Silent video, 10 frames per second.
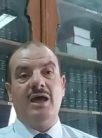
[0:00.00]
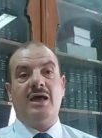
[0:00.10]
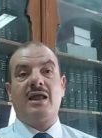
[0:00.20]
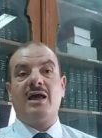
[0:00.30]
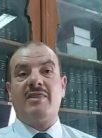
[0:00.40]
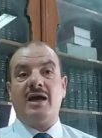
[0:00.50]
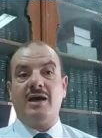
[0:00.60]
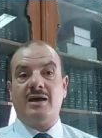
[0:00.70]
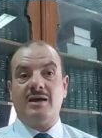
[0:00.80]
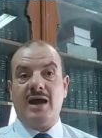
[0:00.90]

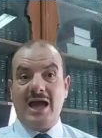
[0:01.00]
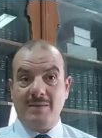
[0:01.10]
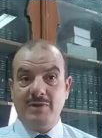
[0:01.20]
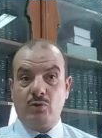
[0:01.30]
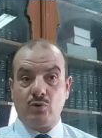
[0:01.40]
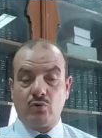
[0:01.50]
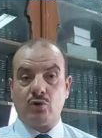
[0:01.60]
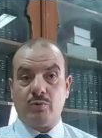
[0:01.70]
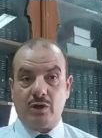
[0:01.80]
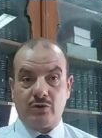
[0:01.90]
القضاء حامي
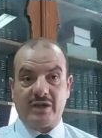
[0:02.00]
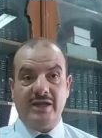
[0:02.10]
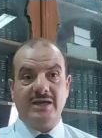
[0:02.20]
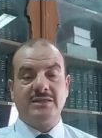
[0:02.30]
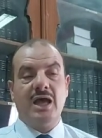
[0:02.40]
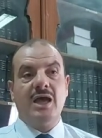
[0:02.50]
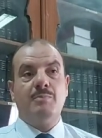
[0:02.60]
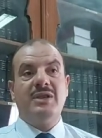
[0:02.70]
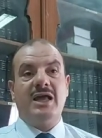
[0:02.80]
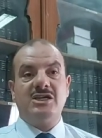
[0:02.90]
الحقوق والحريات
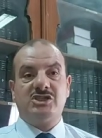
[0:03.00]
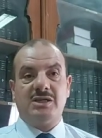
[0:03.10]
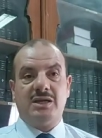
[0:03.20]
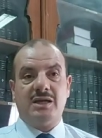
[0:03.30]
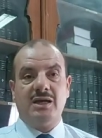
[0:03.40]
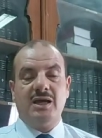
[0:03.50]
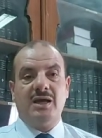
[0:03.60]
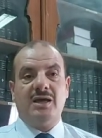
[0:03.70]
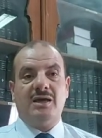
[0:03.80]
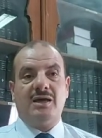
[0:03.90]
من أجل
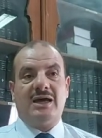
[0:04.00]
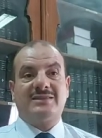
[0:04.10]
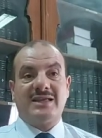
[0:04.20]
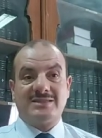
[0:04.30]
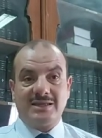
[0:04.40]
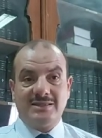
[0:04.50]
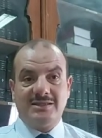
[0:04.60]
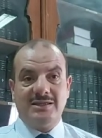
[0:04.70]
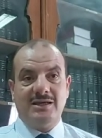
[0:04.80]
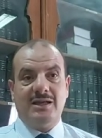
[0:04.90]
آه،
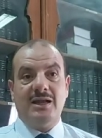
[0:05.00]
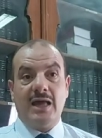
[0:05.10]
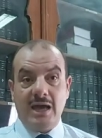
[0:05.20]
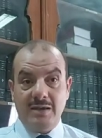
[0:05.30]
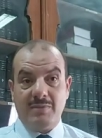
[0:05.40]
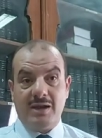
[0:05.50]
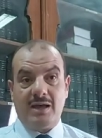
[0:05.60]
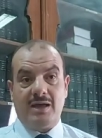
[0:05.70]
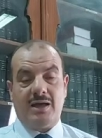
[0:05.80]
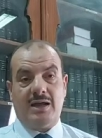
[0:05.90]
التصدي للهيمنة
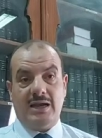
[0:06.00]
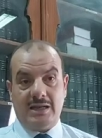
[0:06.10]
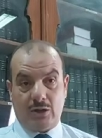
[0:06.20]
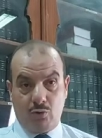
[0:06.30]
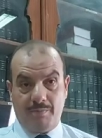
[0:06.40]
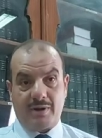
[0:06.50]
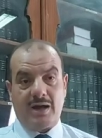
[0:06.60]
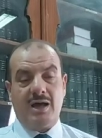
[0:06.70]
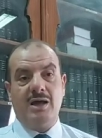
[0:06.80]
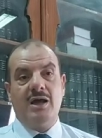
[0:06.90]
آه،
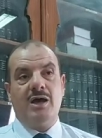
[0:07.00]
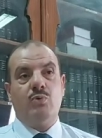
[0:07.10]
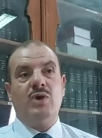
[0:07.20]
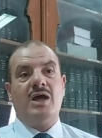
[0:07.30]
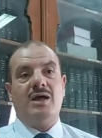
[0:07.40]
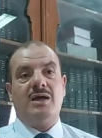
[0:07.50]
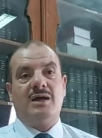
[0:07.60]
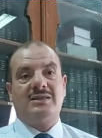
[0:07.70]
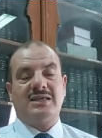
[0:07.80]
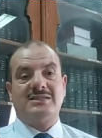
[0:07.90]
الكبرى
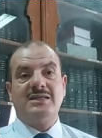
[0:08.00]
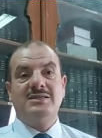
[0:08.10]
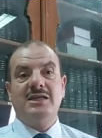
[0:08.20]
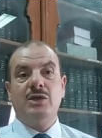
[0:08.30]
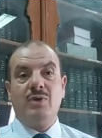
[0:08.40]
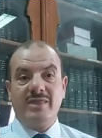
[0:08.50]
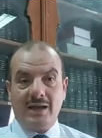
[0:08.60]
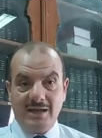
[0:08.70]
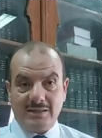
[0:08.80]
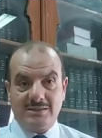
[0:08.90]
والتصدي لوضع
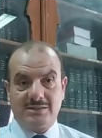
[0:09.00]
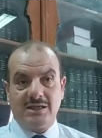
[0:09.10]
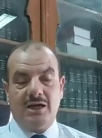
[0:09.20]
اليد